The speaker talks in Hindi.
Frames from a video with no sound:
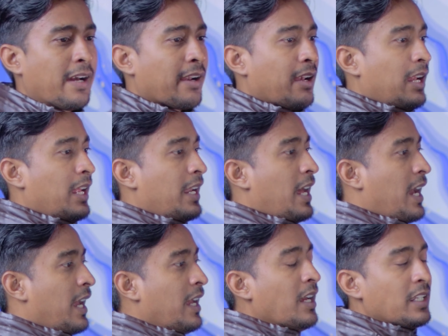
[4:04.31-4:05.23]
कर लेना
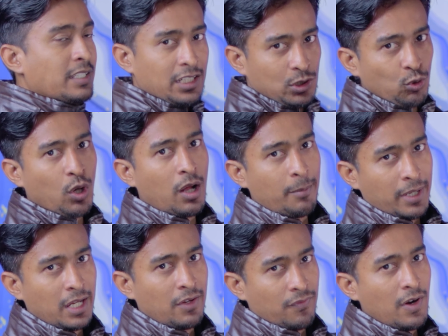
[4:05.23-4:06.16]
है ये थोड़ा
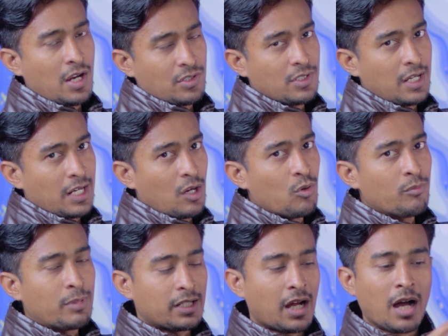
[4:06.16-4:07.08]
मैं फास्ट कर रहा
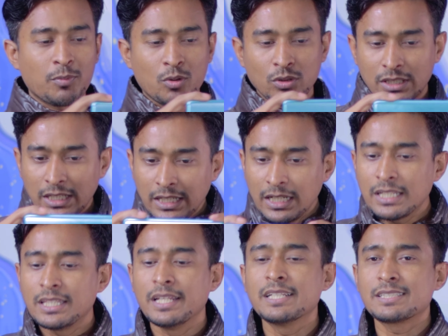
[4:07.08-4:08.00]
हूँ बट आपको
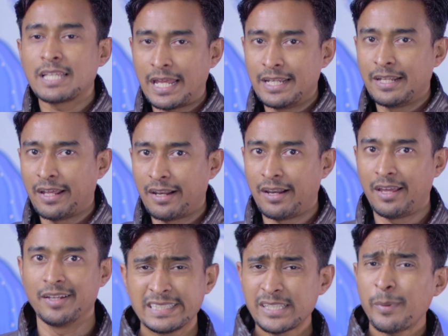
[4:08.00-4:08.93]
धीरे धीरे स्कैन करना
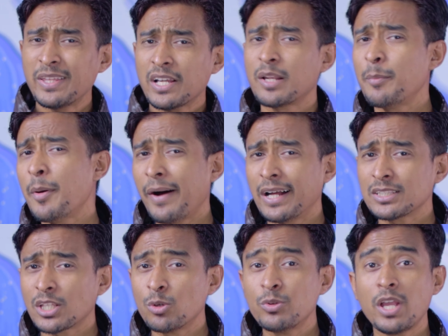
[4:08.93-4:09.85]
है इसके बाद अगर मैं
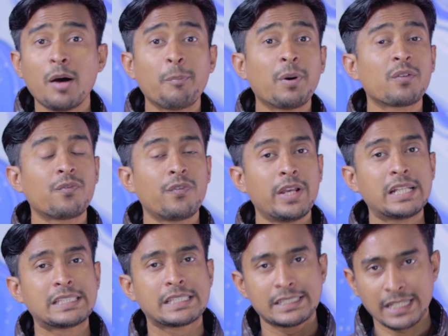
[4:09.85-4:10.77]
बात करूँ यहाँ पर
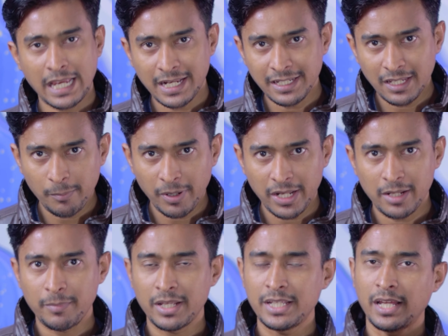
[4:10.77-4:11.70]
फेस स्कैन के
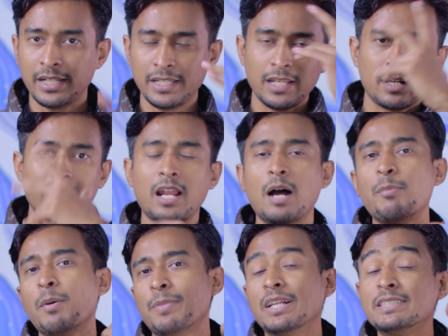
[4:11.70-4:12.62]
बारे में यानी कि अगर
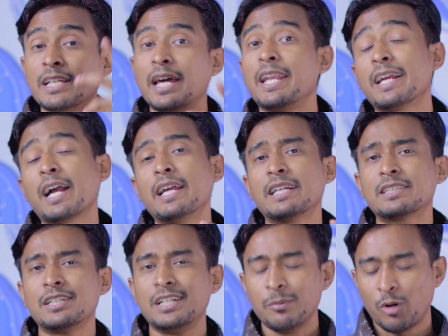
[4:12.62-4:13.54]
आप अपने चेहरे का
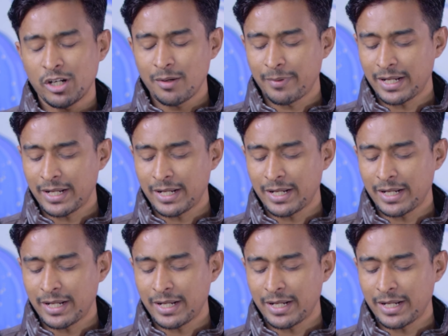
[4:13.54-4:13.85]
एक थ्री मॉडल